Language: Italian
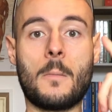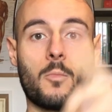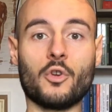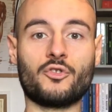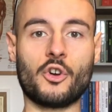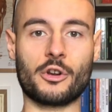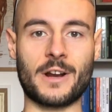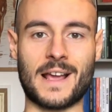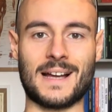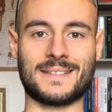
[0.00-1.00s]
Buongiorno
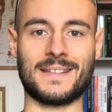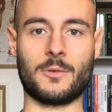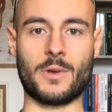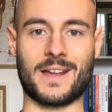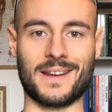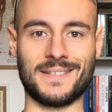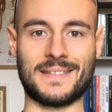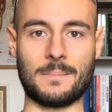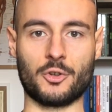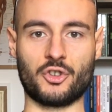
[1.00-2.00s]
ragazzi, qui è
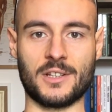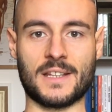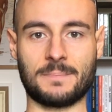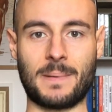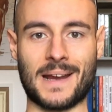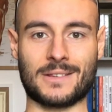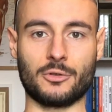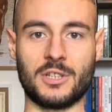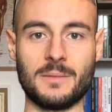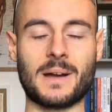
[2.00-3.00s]
Cristian Bocedo, esperto
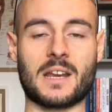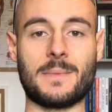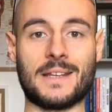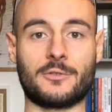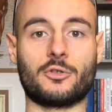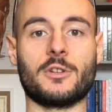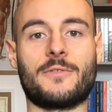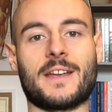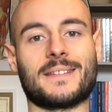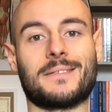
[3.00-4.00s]
di dimagrimento e
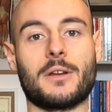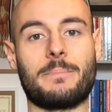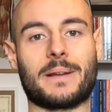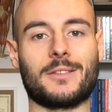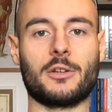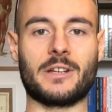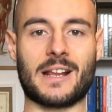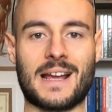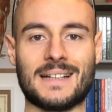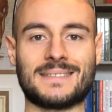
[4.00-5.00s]
tonificazione per donne e
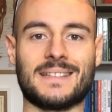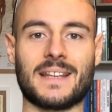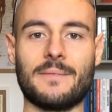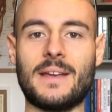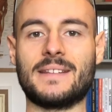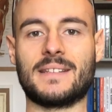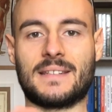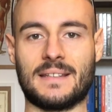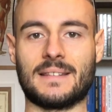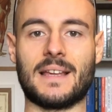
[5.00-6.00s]
ragazze tra i 20 e i
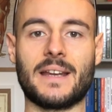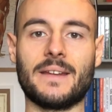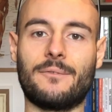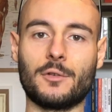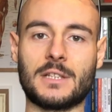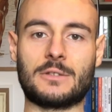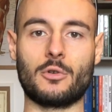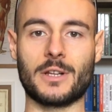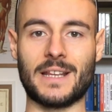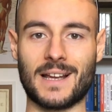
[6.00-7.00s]
60 anni e
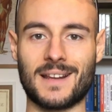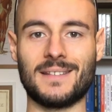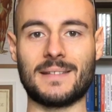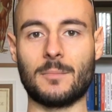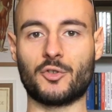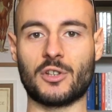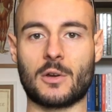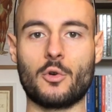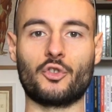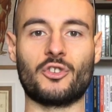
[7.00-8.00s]
fondatore della Cristian Bocedo
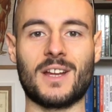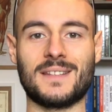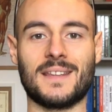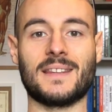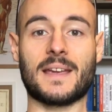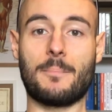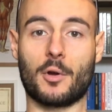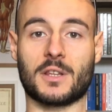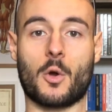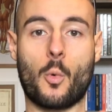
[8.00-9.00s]
Coaching, azienda che
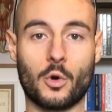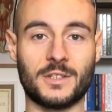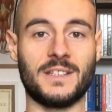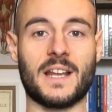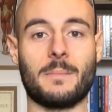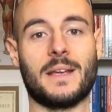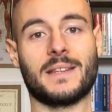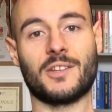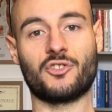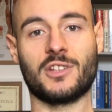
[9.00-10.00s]
porta
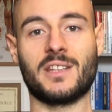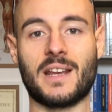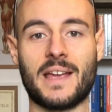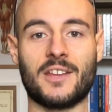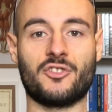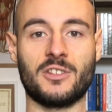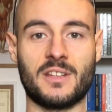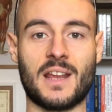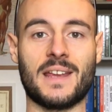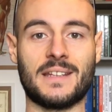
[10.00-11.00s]
quotidianamente centinaia e
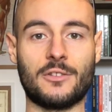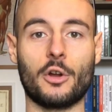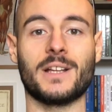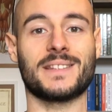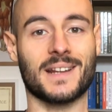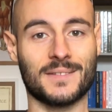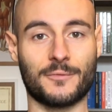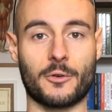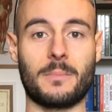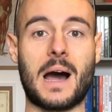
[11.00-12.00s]
centinaia di donne a
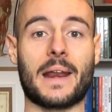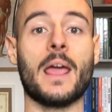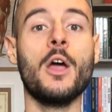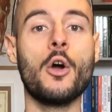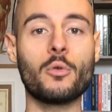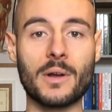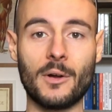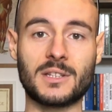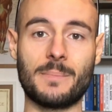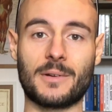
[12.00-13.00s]
trasformare una
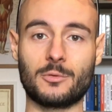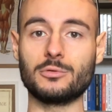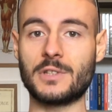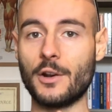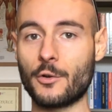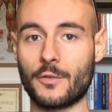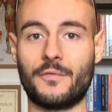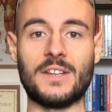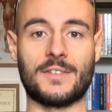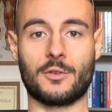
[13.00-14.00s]
volta per tutte il loro
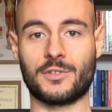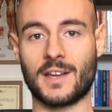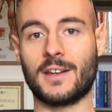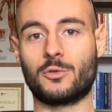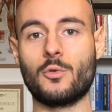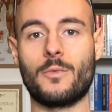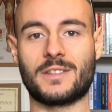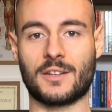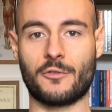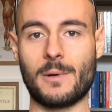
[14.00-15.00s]
fisico. Se anche tu vuoi
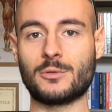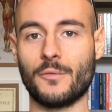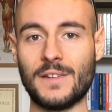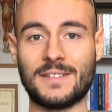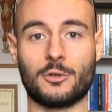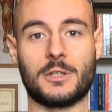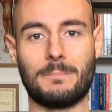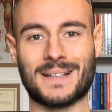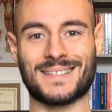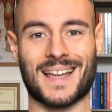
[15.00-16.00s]
trasformare il tuo fisico ti
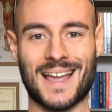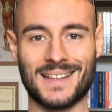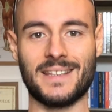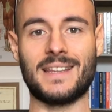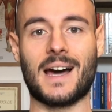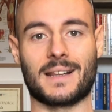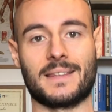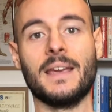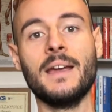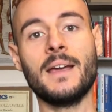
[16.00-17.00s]
basta
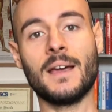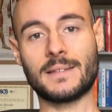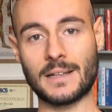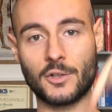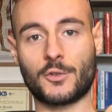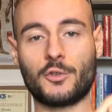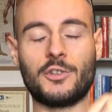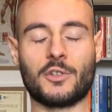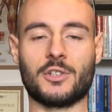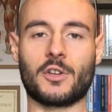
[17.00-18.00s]
candidarti dal nostro
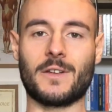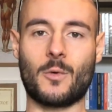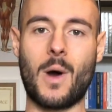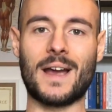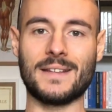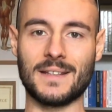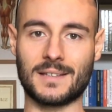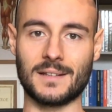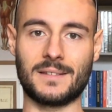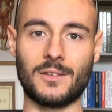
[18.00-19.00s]
sito che trovi qua in
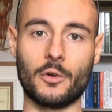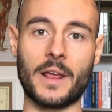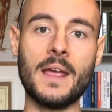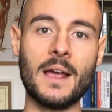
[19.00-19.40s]
descrizione.